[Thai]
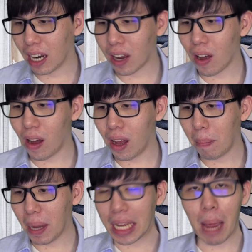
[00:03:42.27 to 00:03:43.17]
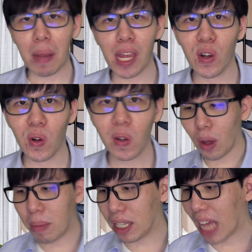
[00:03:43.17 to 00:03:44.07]
แล้วก็ไปเก็บฮิลต้
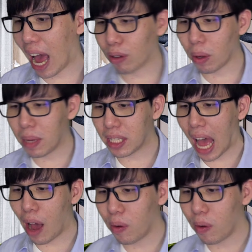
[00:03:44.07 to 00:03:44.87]
องมีซาวต้องมีซาว